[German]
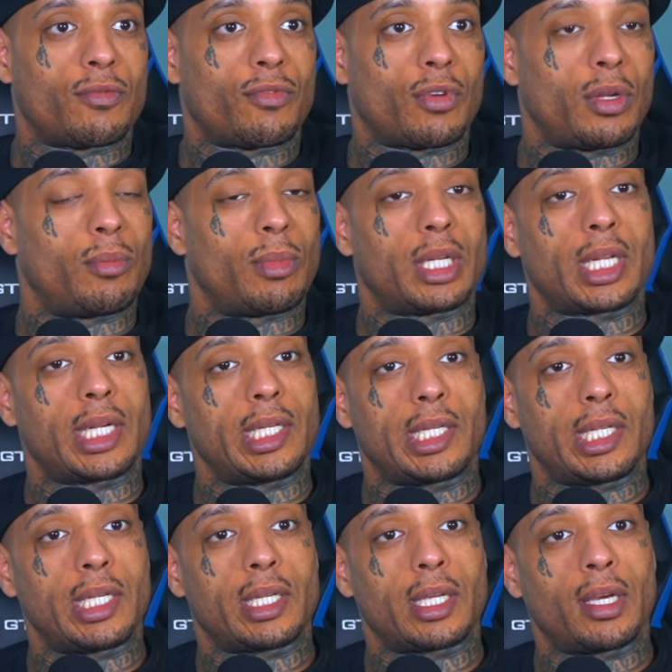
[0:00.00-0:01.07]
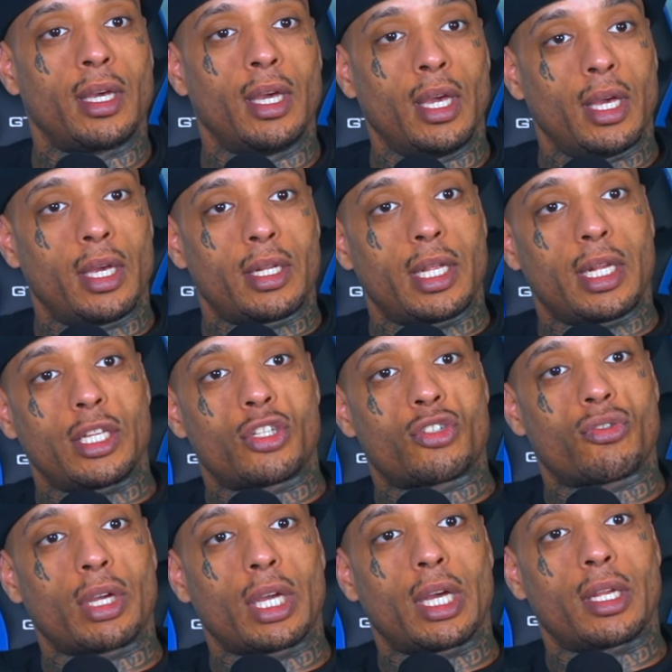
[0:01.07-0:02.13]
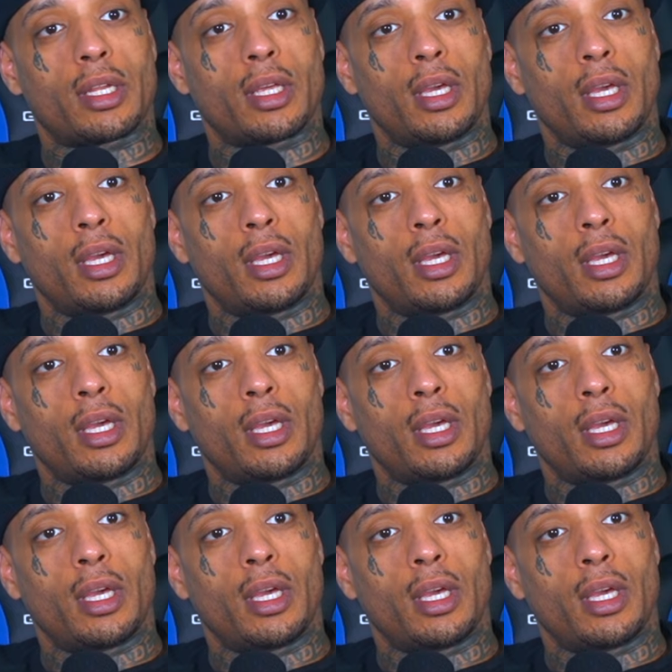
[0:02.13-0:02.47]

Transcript: von der Mentalität her, der dich triggert,